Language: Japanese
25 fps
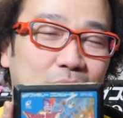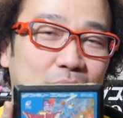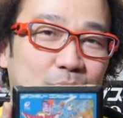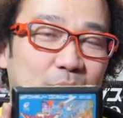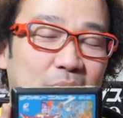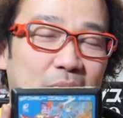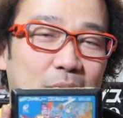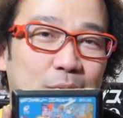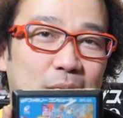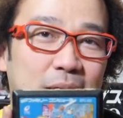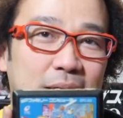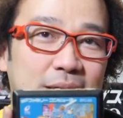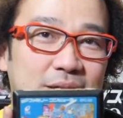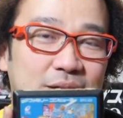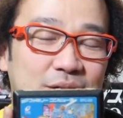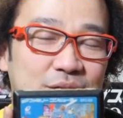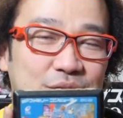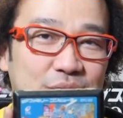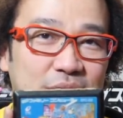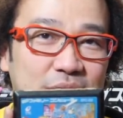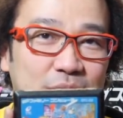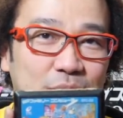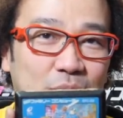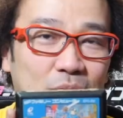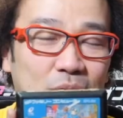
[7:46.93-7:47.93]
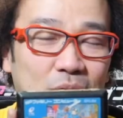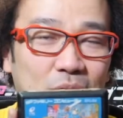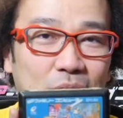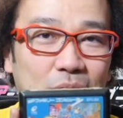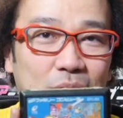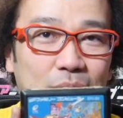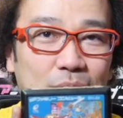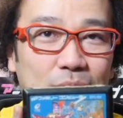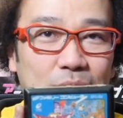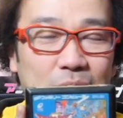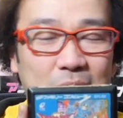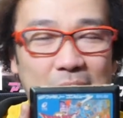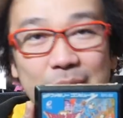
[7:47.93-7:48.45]
まあワンツースリーフォー
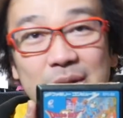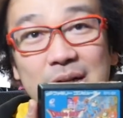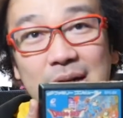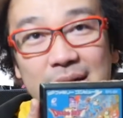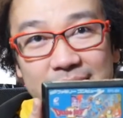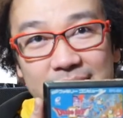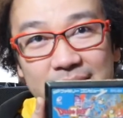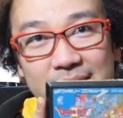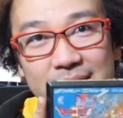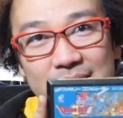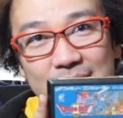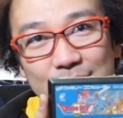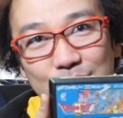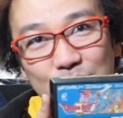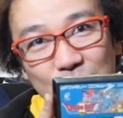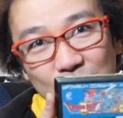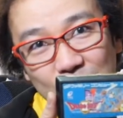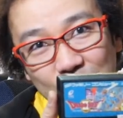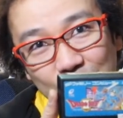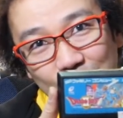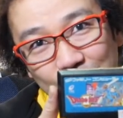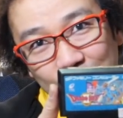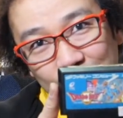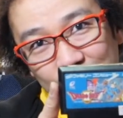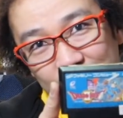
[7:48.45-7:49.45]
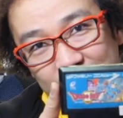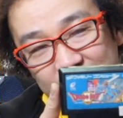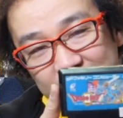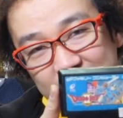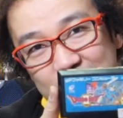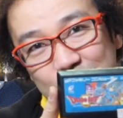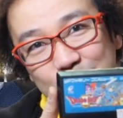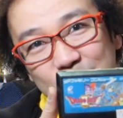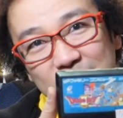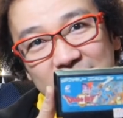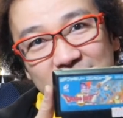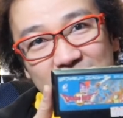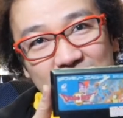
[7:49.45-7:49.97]
はみかせね全部
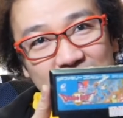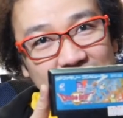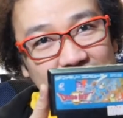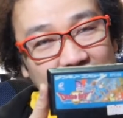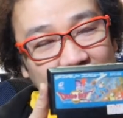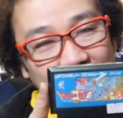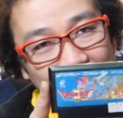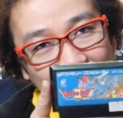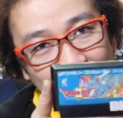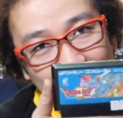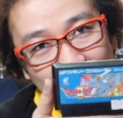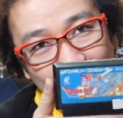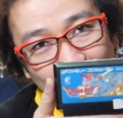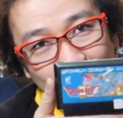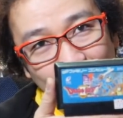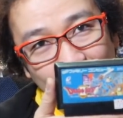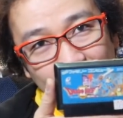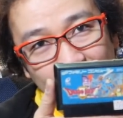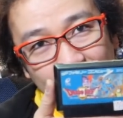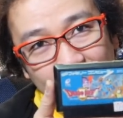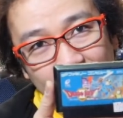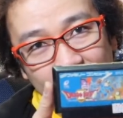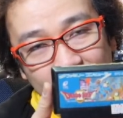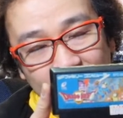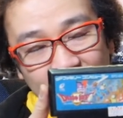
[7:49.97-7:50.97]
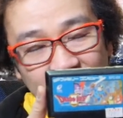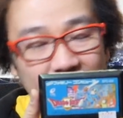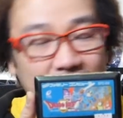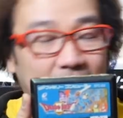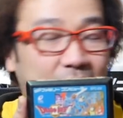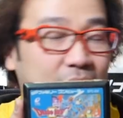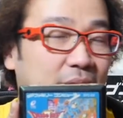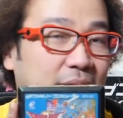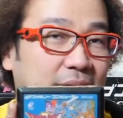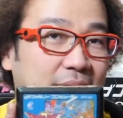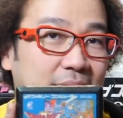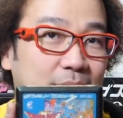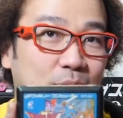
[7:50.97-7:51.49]
ディスプレイとして並んであ
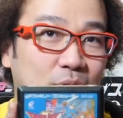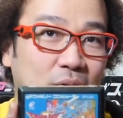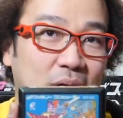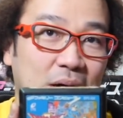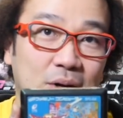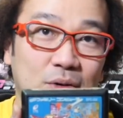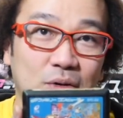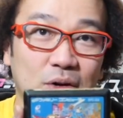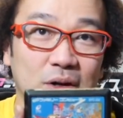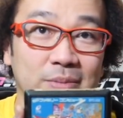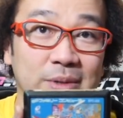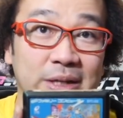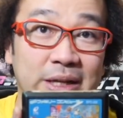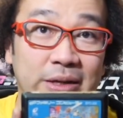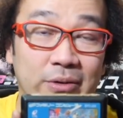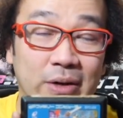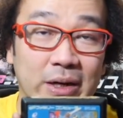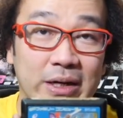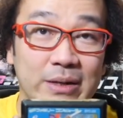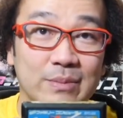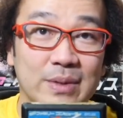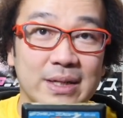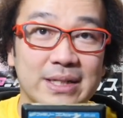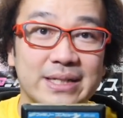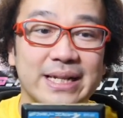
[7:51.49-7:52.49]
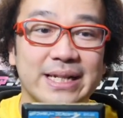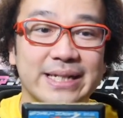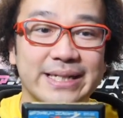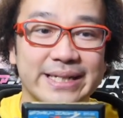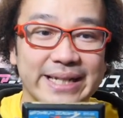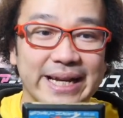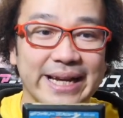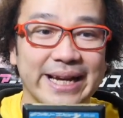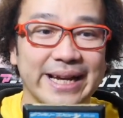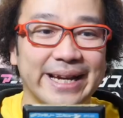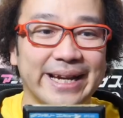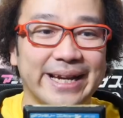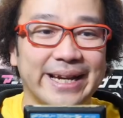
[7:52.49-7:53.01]
るだけでもかっこいいみたいなのありましたし
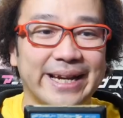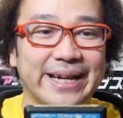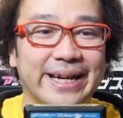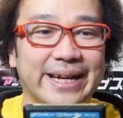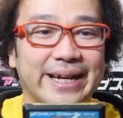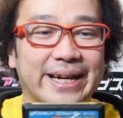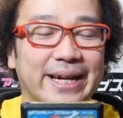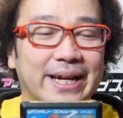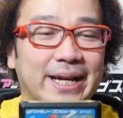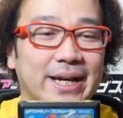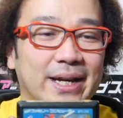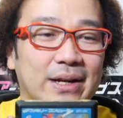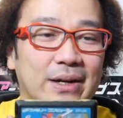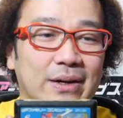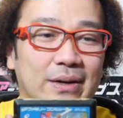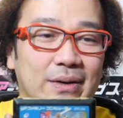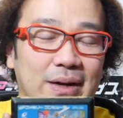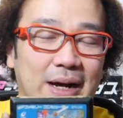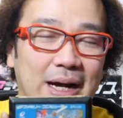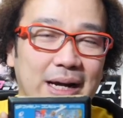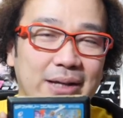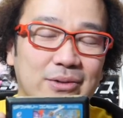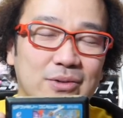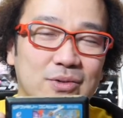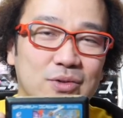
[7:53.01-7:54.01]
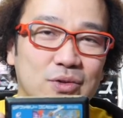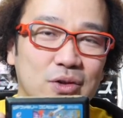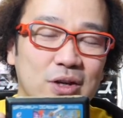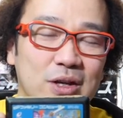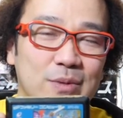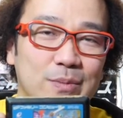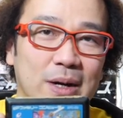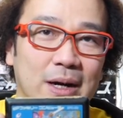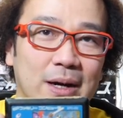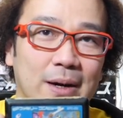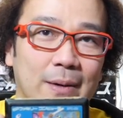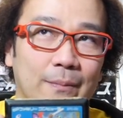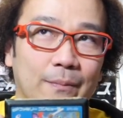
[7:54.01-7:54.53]
ね。あとそういえ
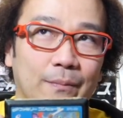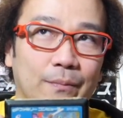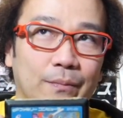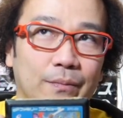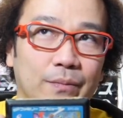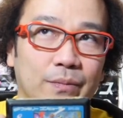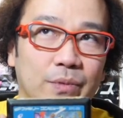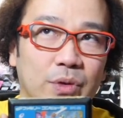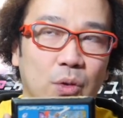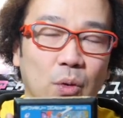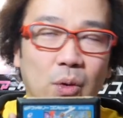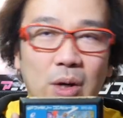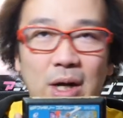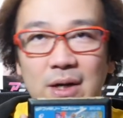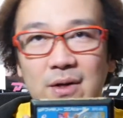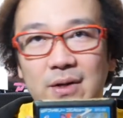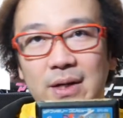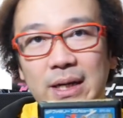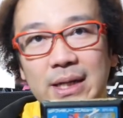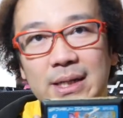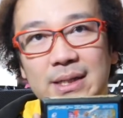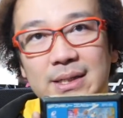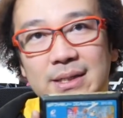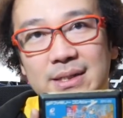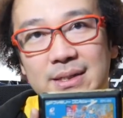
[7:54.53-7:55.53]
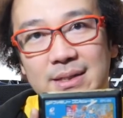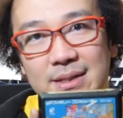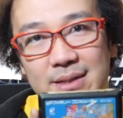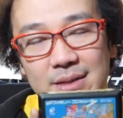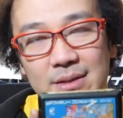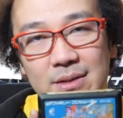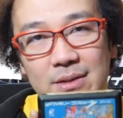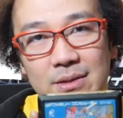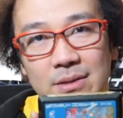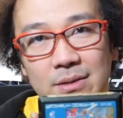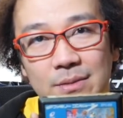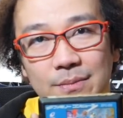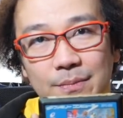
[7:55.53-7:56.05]
ば
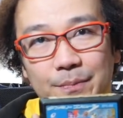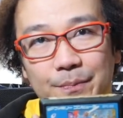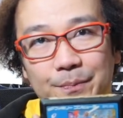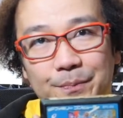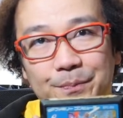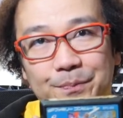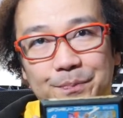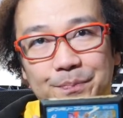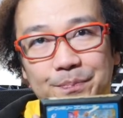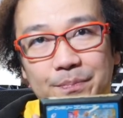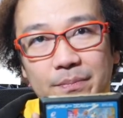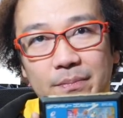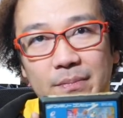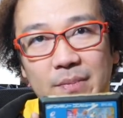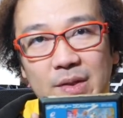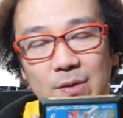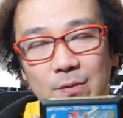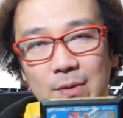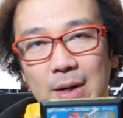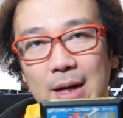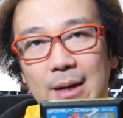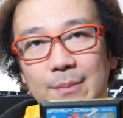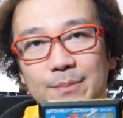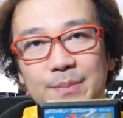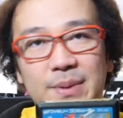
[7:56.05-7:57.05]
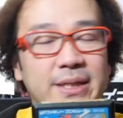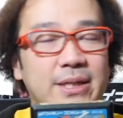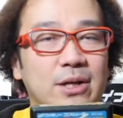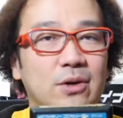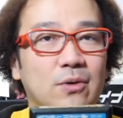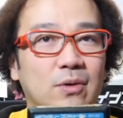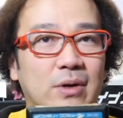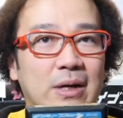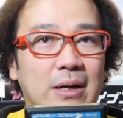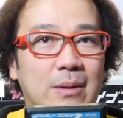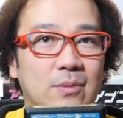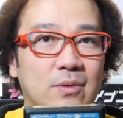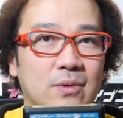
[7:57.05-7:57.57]
ドラクエツーは
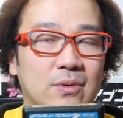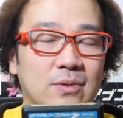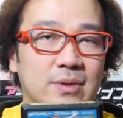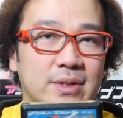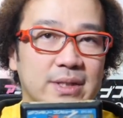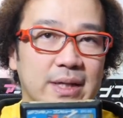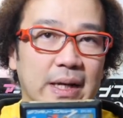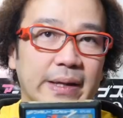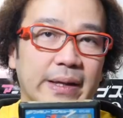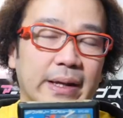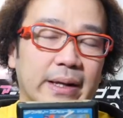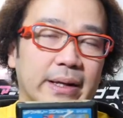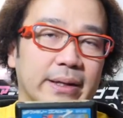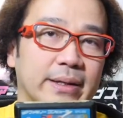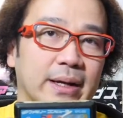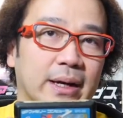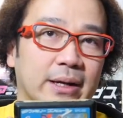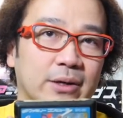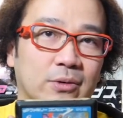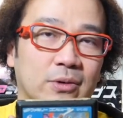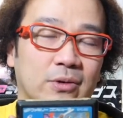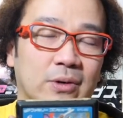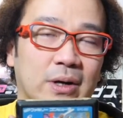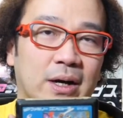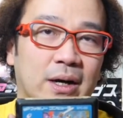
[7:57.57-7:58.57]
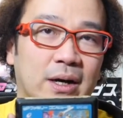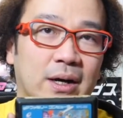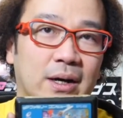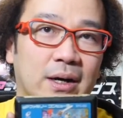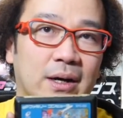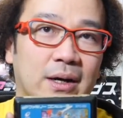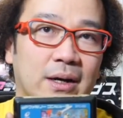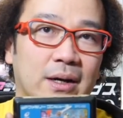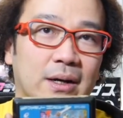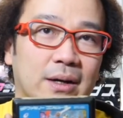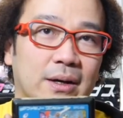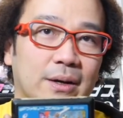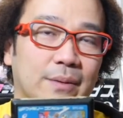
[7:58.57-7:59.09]
ビデオ化もされたなんてアルコ
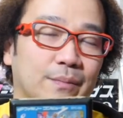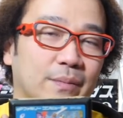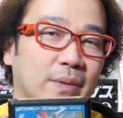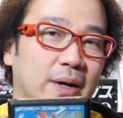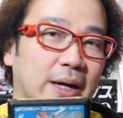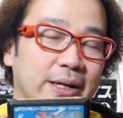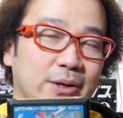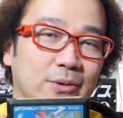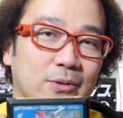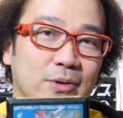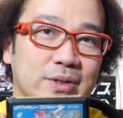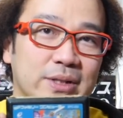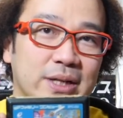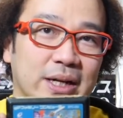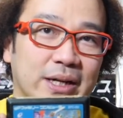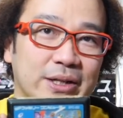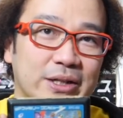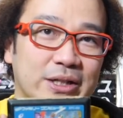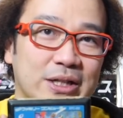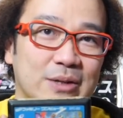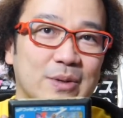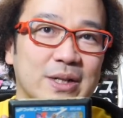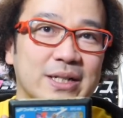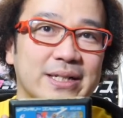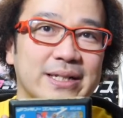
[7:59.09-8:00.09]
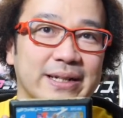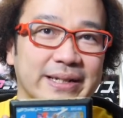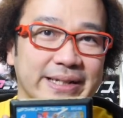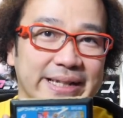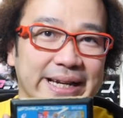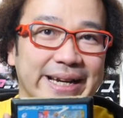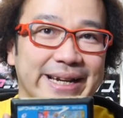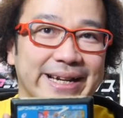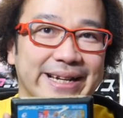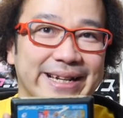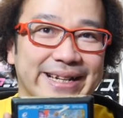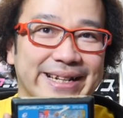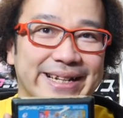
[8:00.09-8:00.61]
あアリコンさんが言ってましたよ
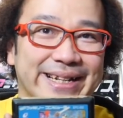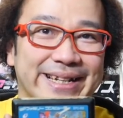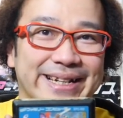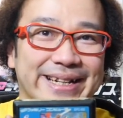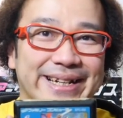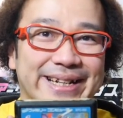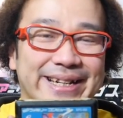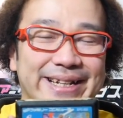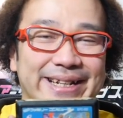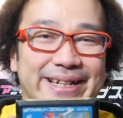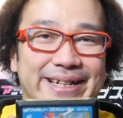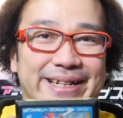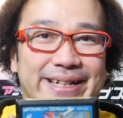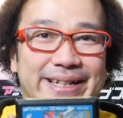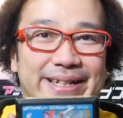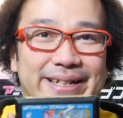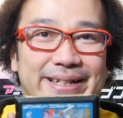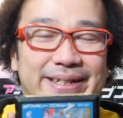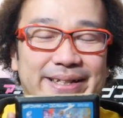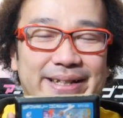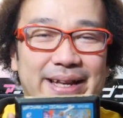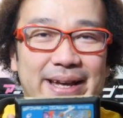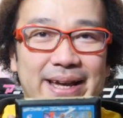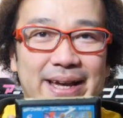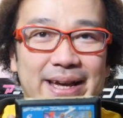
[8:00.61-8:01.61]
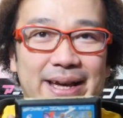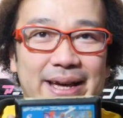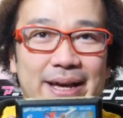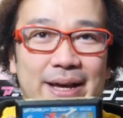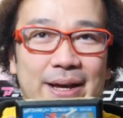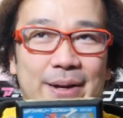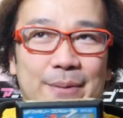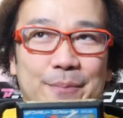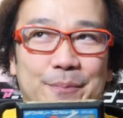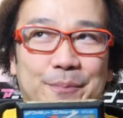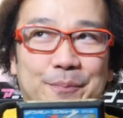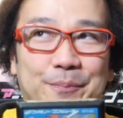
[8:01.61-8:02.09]
ね。で